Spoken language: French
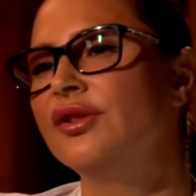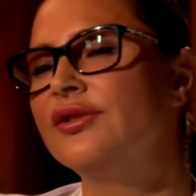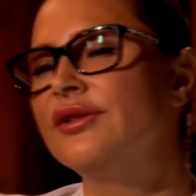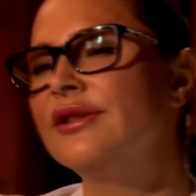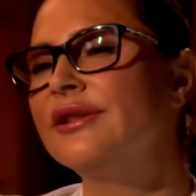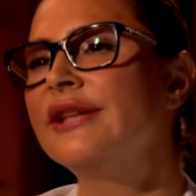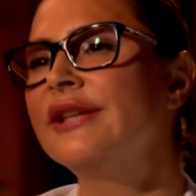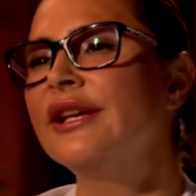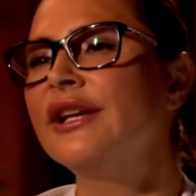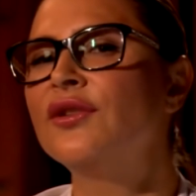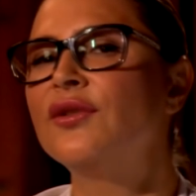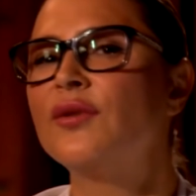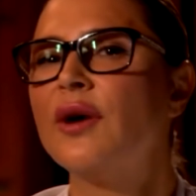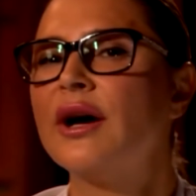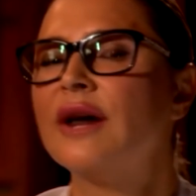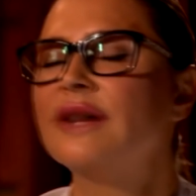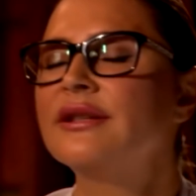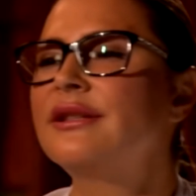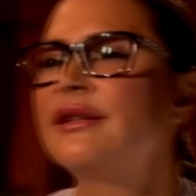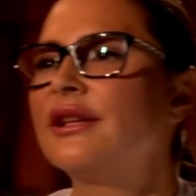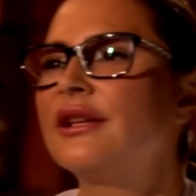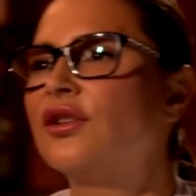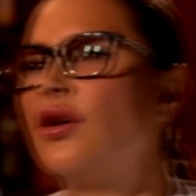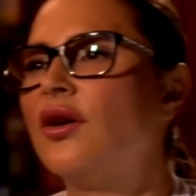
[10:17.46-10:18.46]
Tu sais quoi,
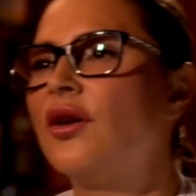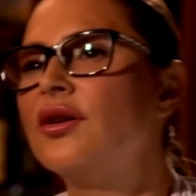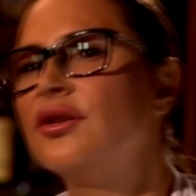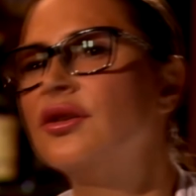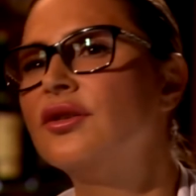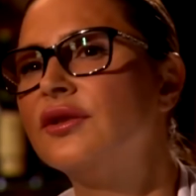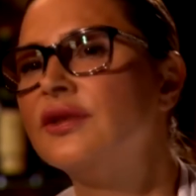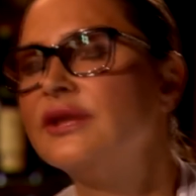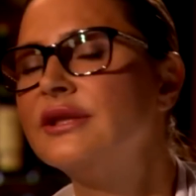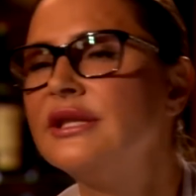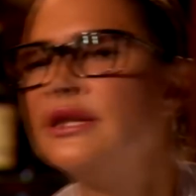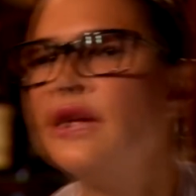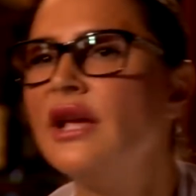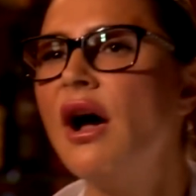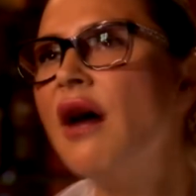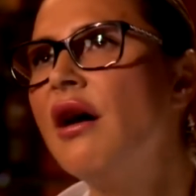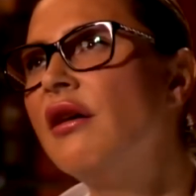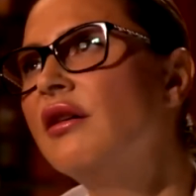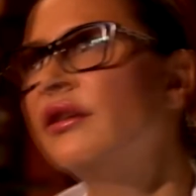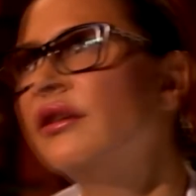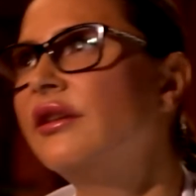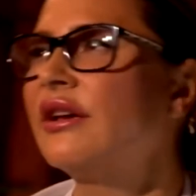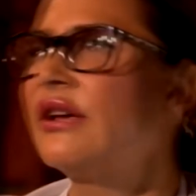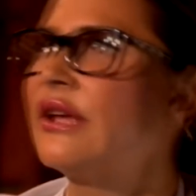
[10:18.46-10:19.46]
c'est drôle. On dit,
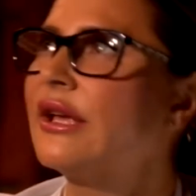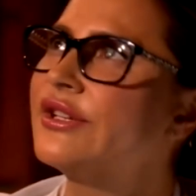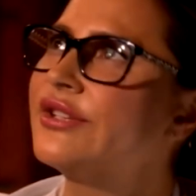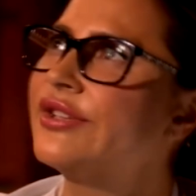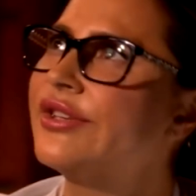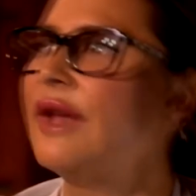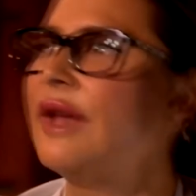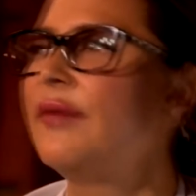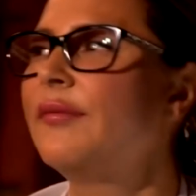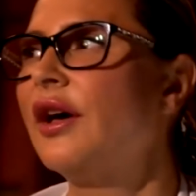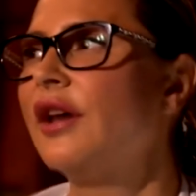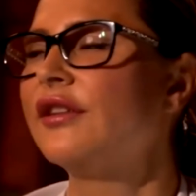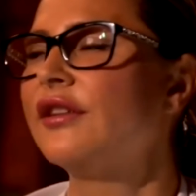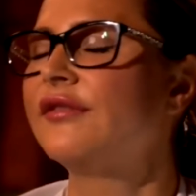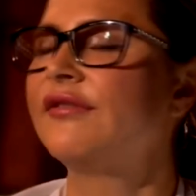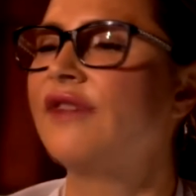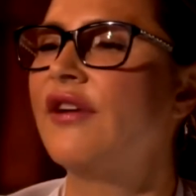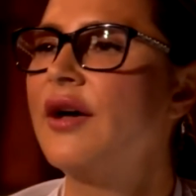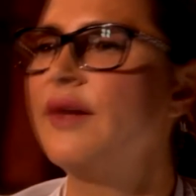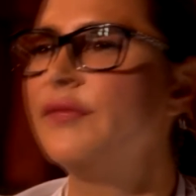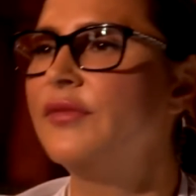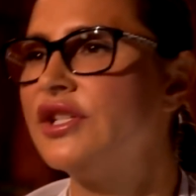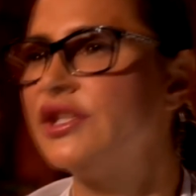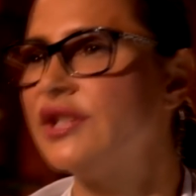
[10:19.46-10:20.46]
ah, on engage tellement de
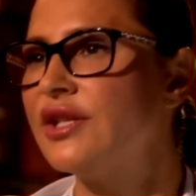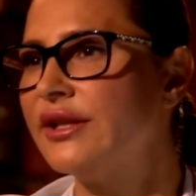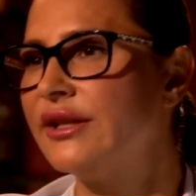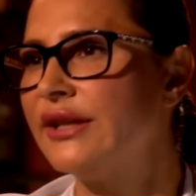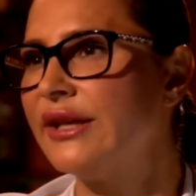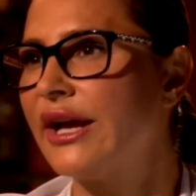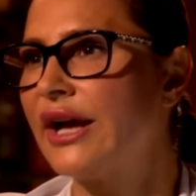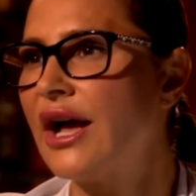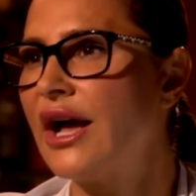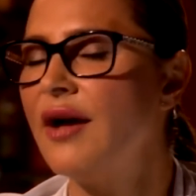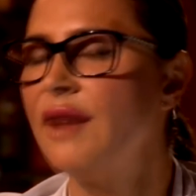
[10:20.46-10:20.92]
femmes, etc.,